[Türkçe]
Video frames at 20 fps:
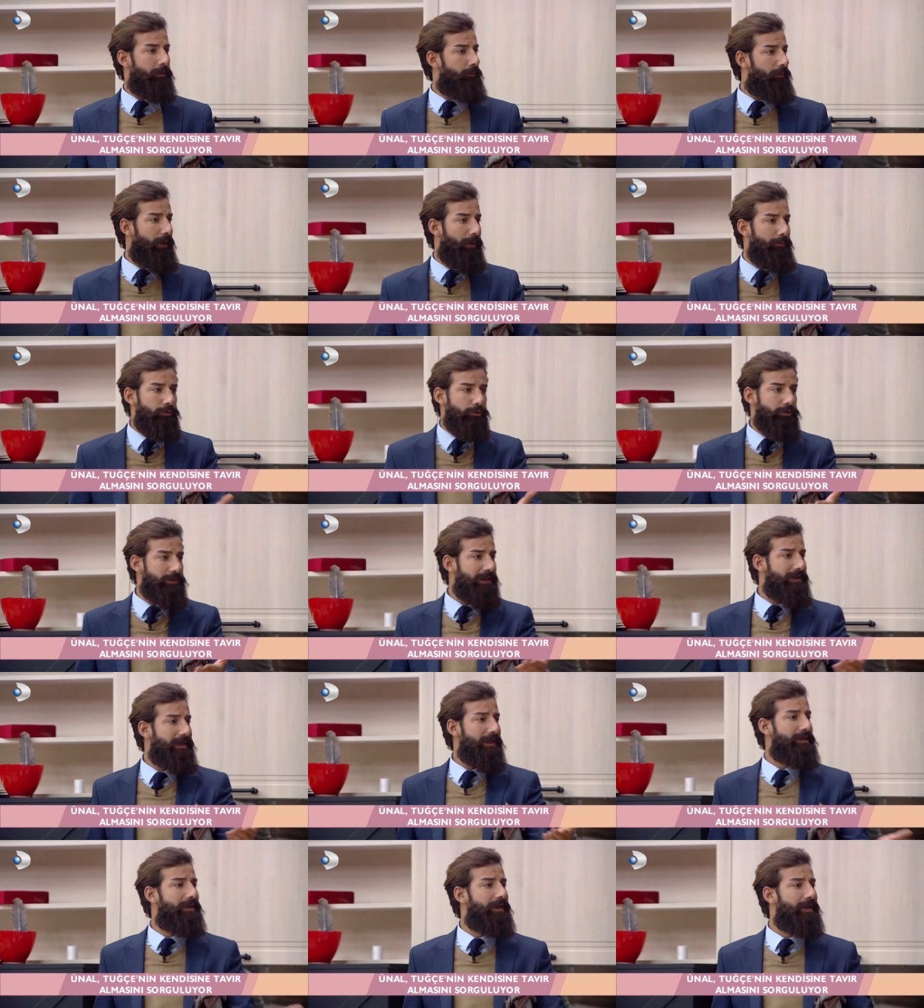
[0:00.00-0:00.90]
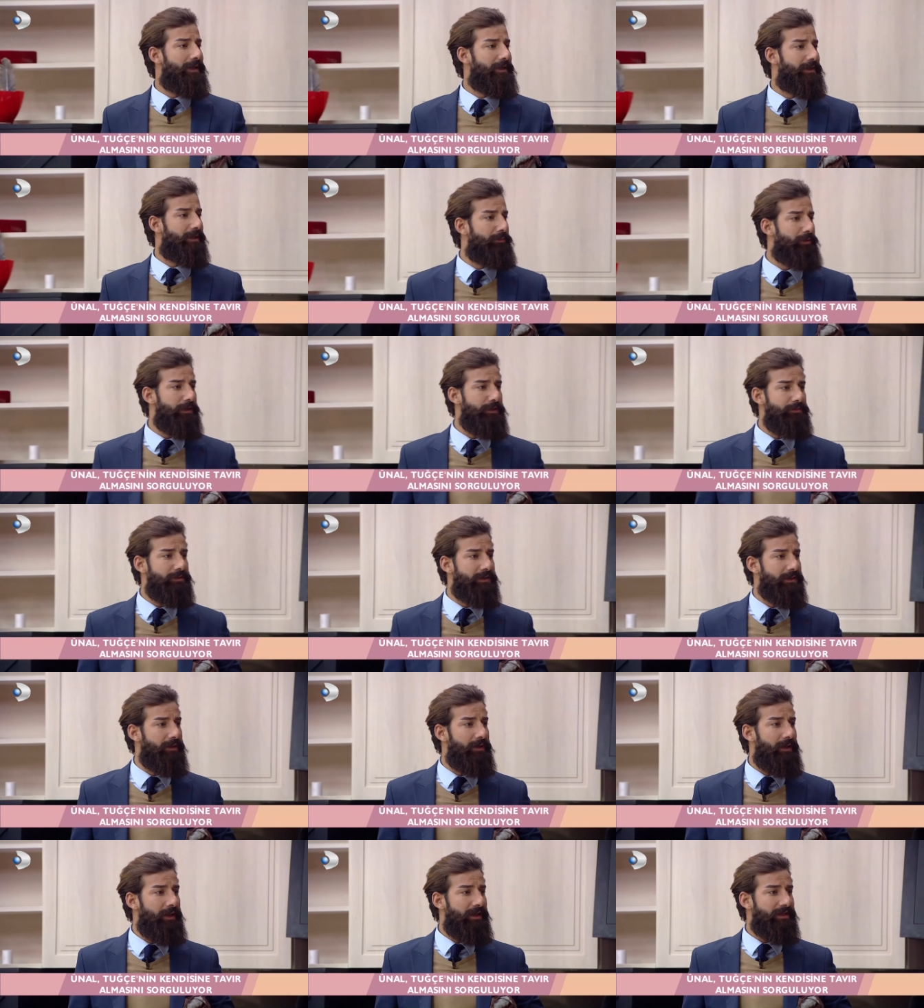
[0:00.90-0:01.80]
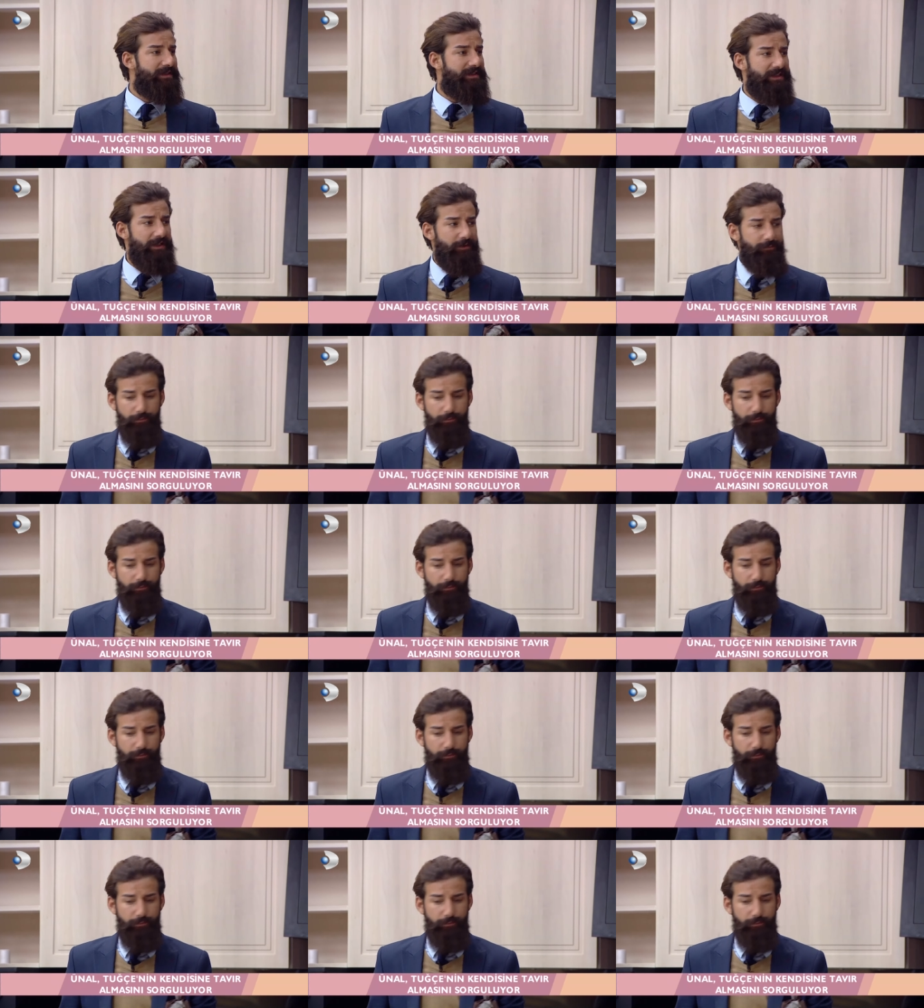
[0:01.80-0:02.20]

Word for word: Ben bunu zaten dile getirmedim ki. Sırf